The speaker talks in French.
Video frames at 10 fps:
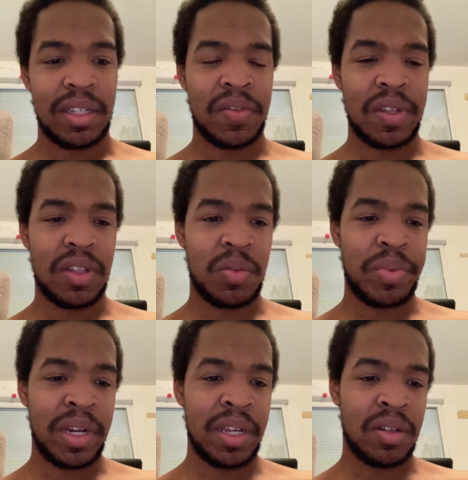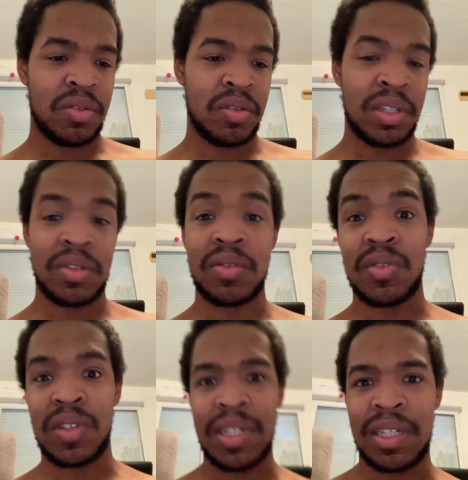ils viennent t'en parler en te disant
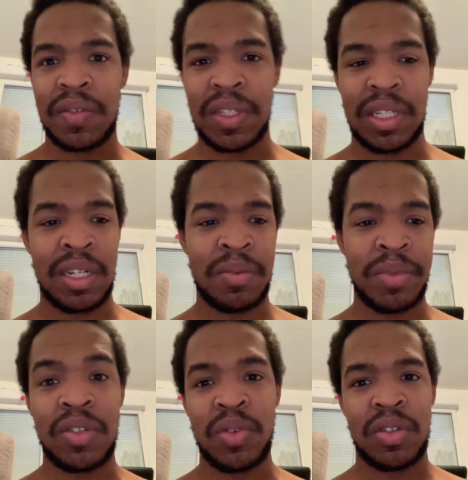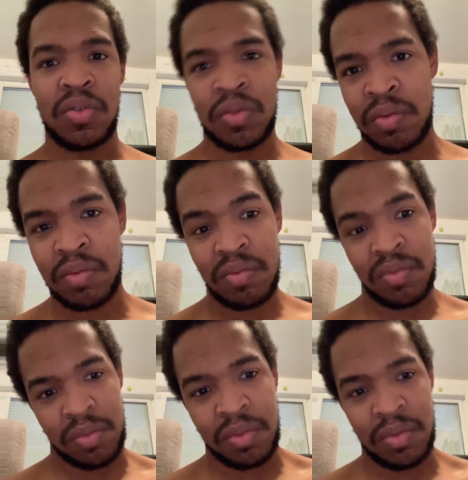que c'est difficile, mais toi, tu
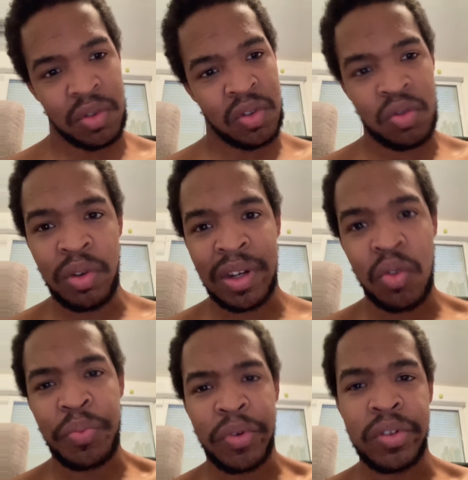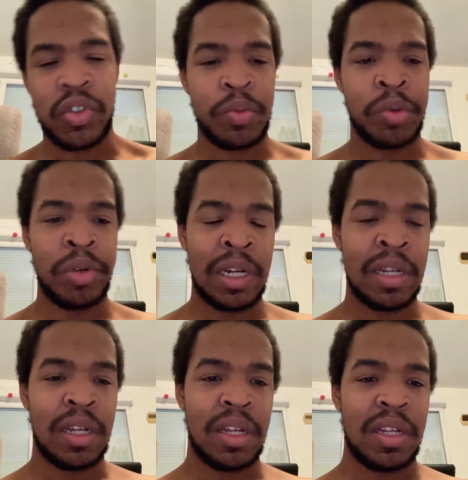dois comprendre ce moment-là.
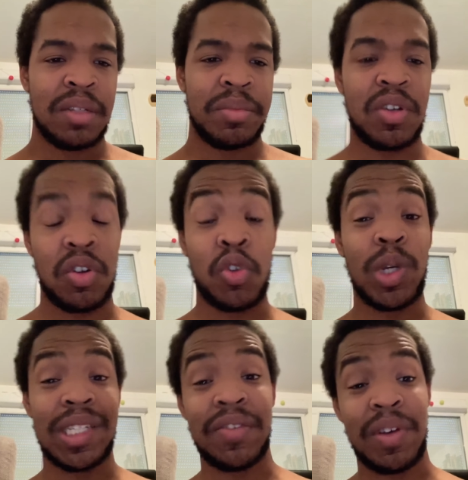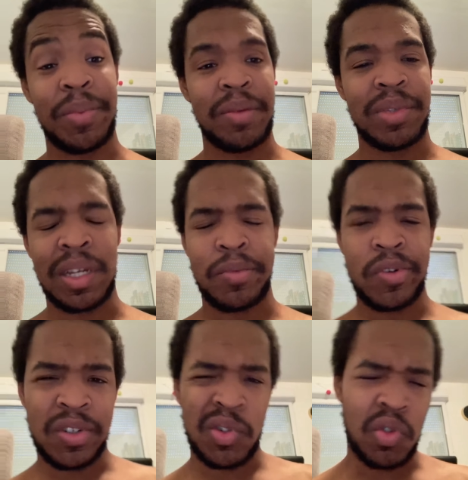Mais quand toi, ça ne va pas, bizarrement,
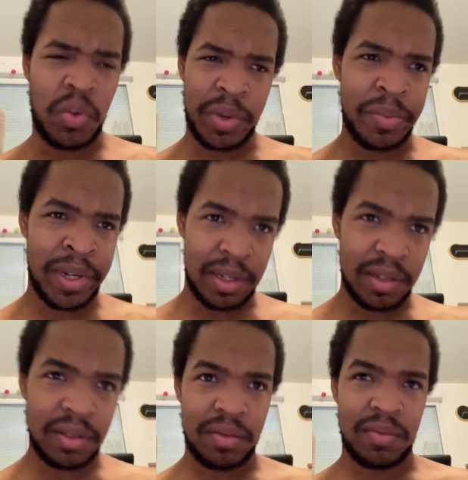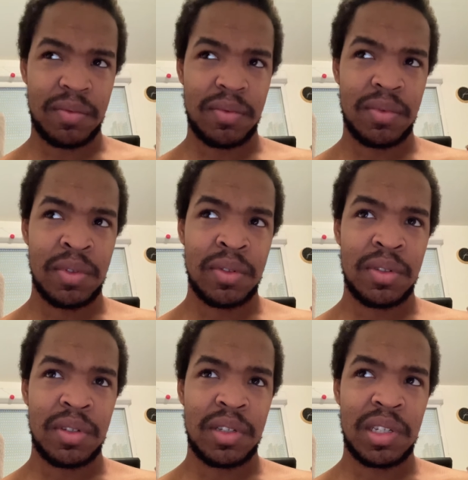les gens ne comprennent pas.
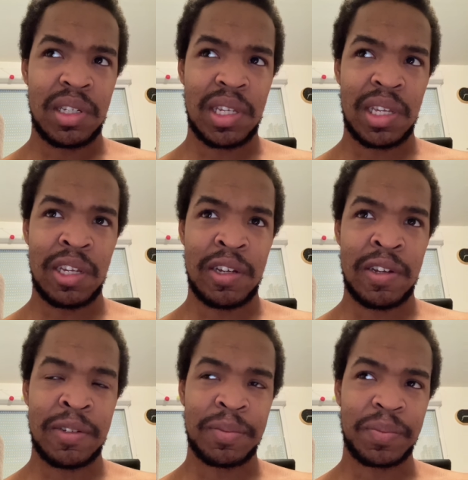C'est euh,